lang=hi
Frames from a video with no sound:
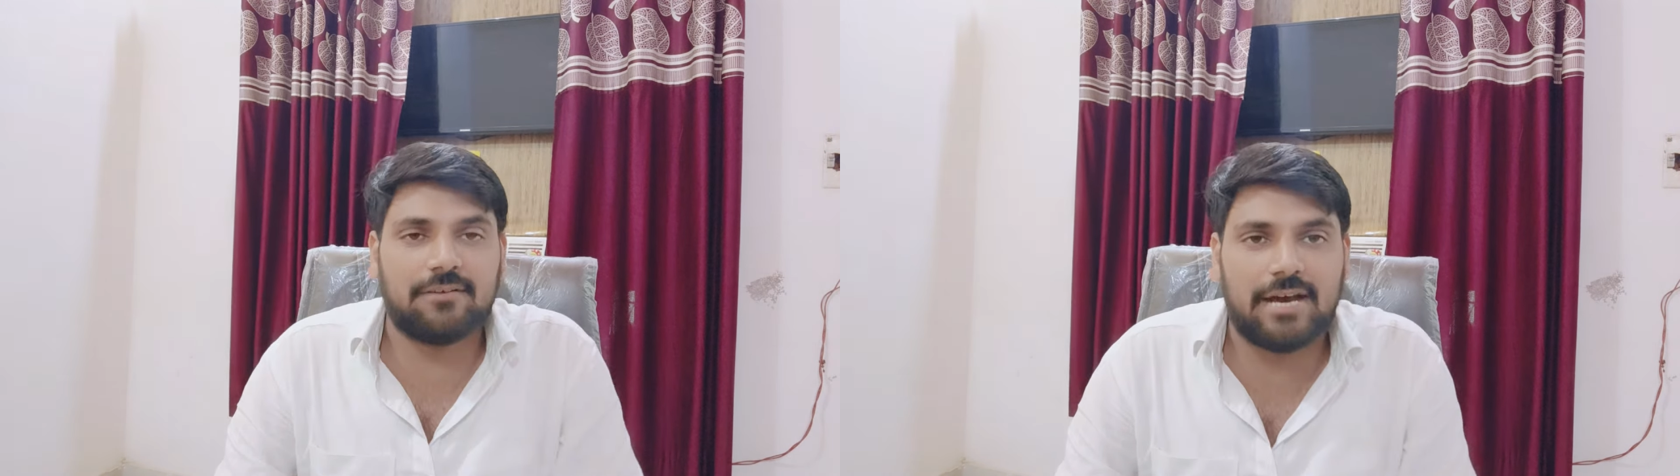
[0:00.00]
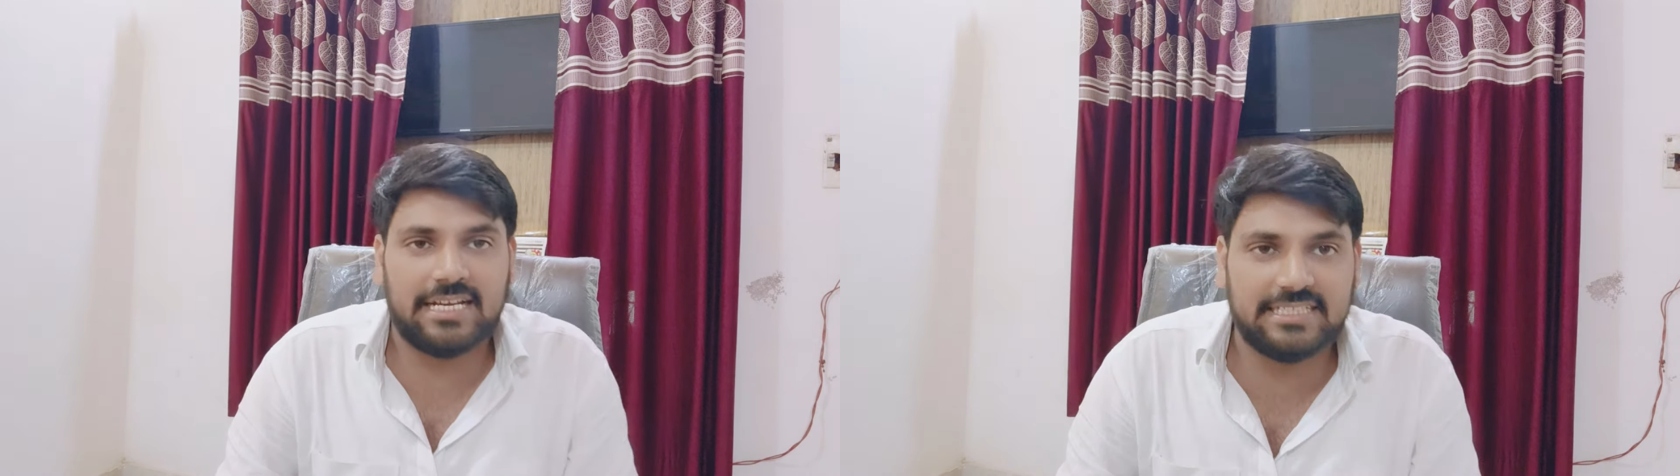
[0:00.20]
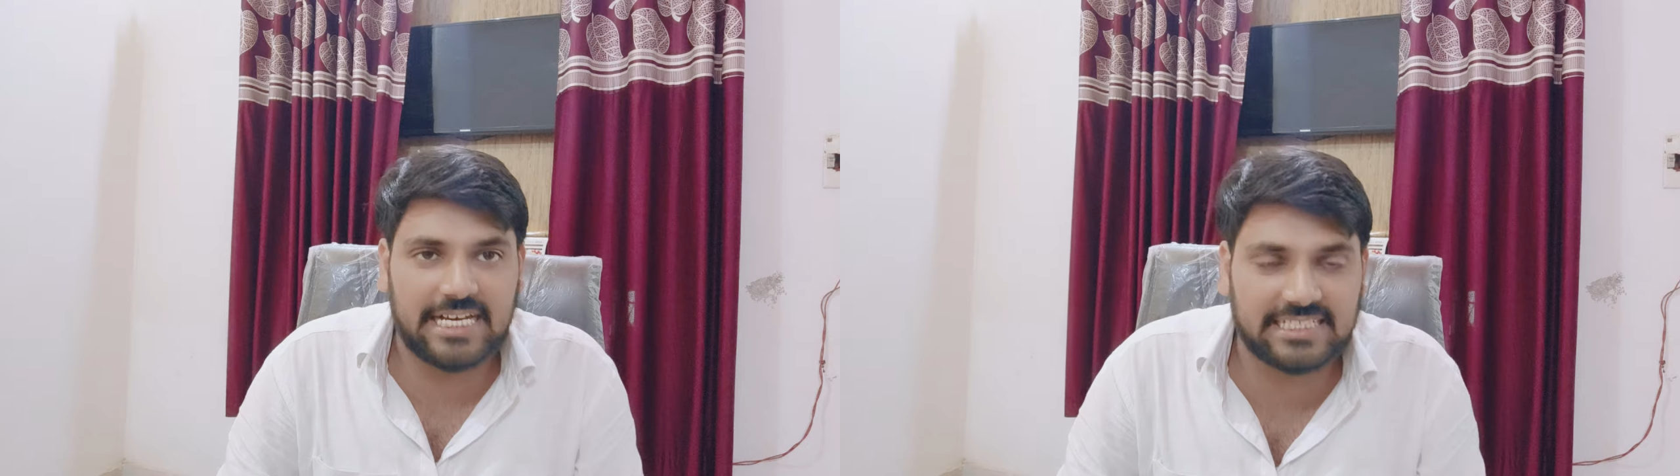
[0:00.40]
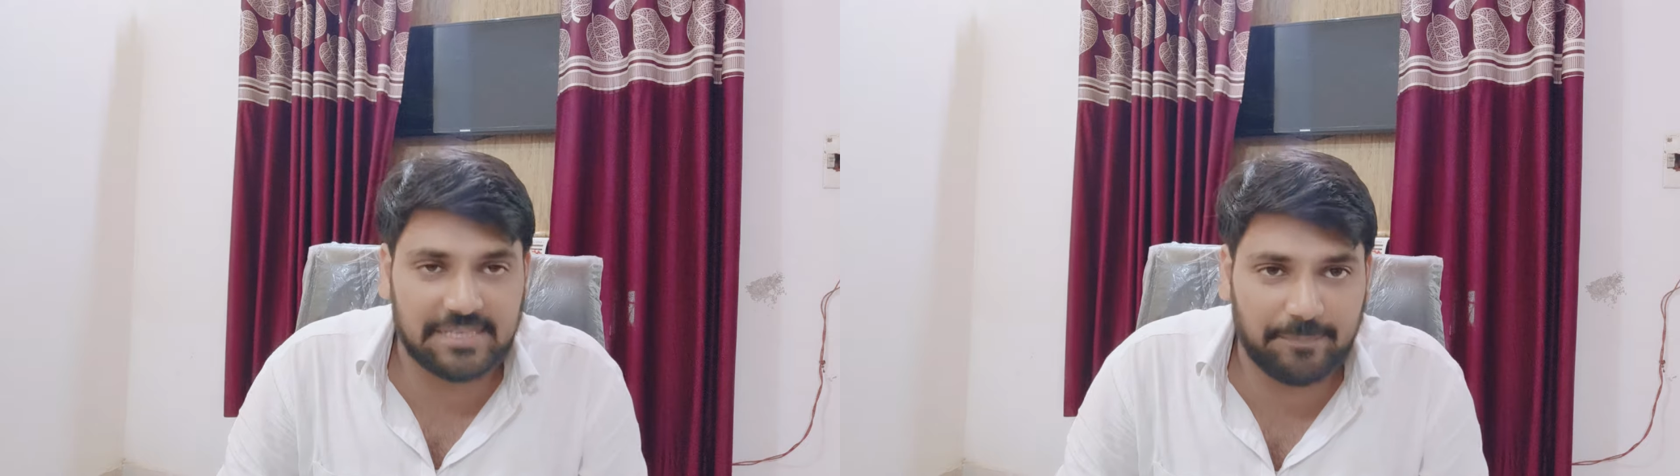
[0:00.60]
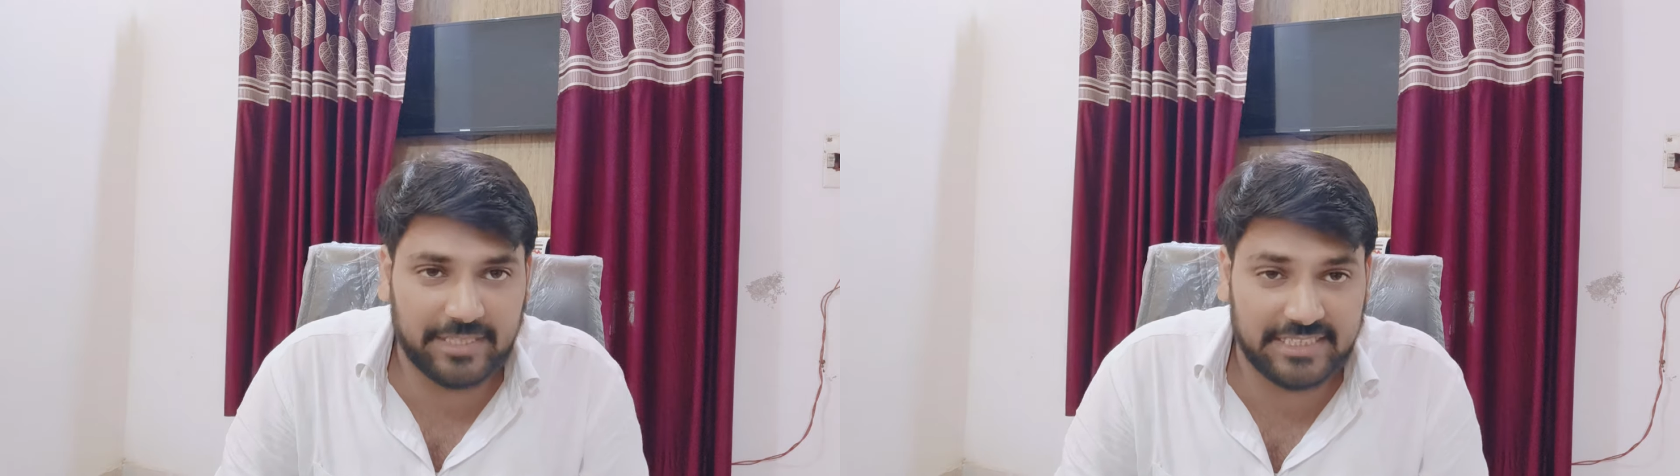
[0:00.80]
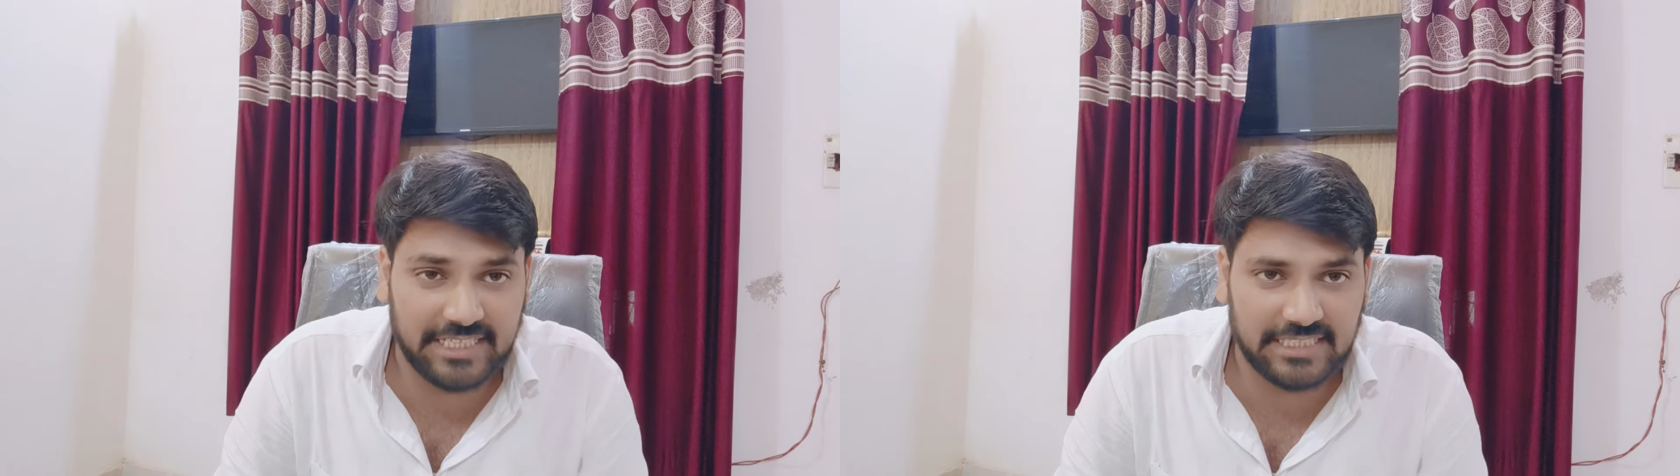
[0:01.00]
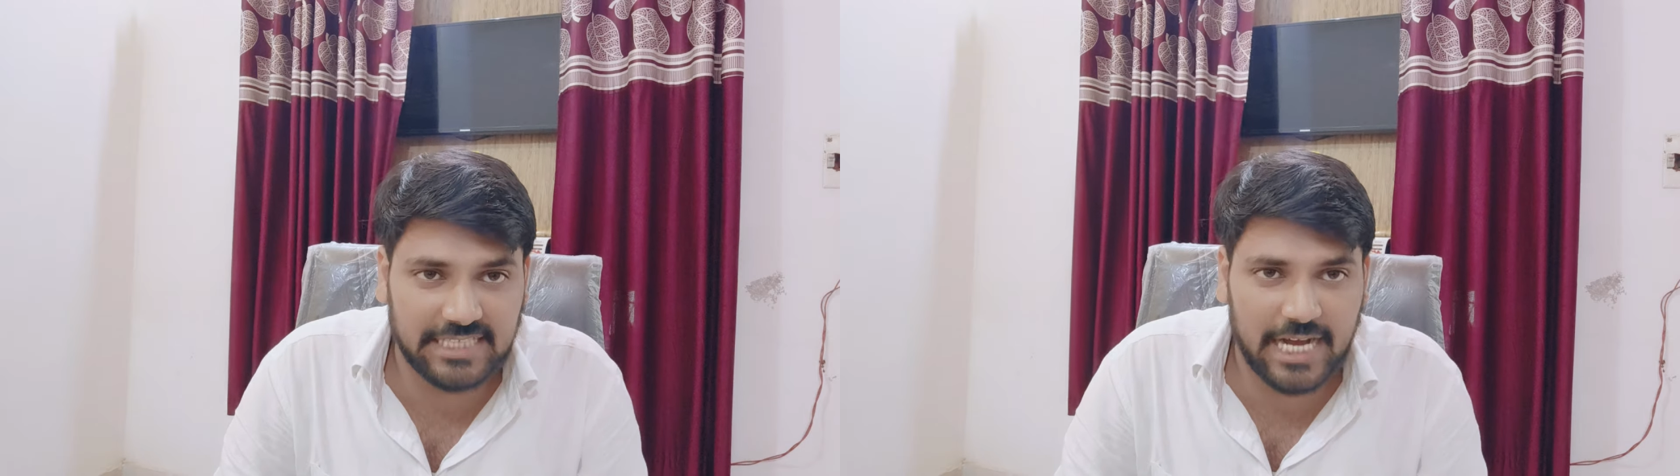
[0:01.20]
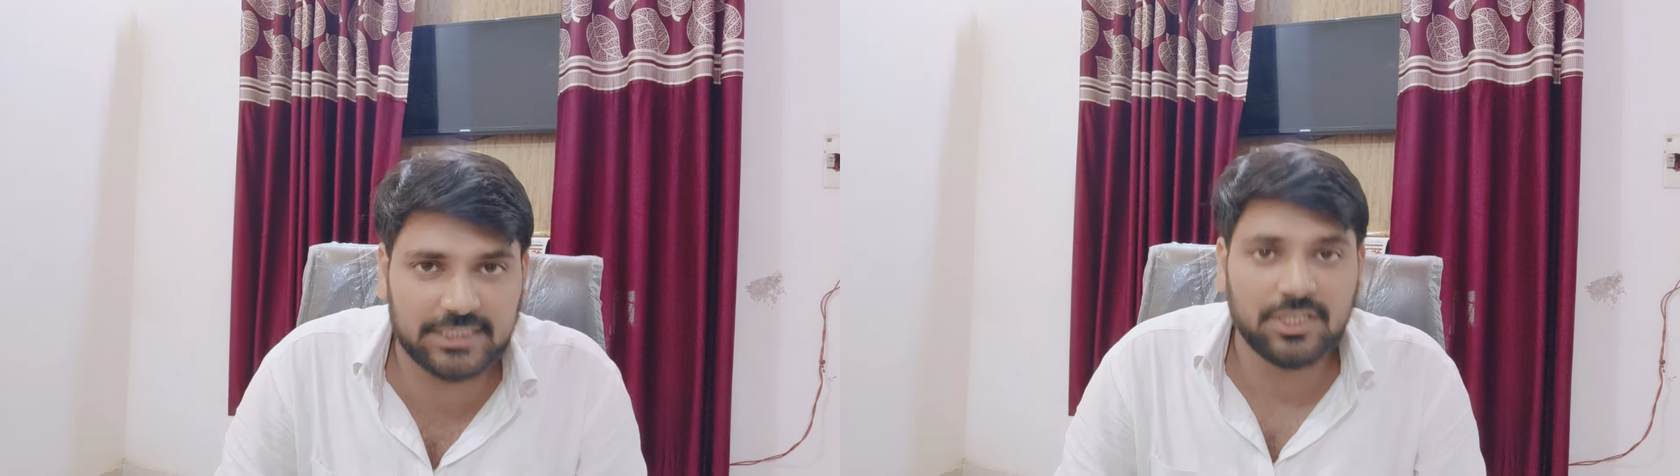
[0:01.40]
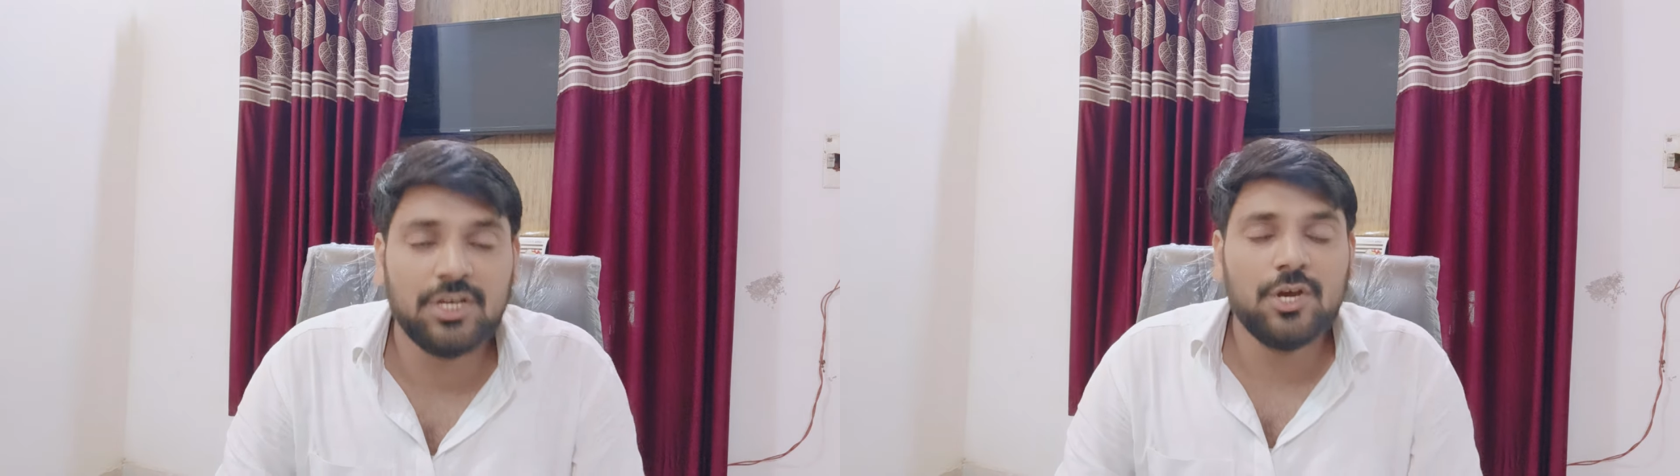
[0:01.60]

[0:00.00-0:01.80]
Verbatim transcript: करवा ली जाए संपत्ति की जांच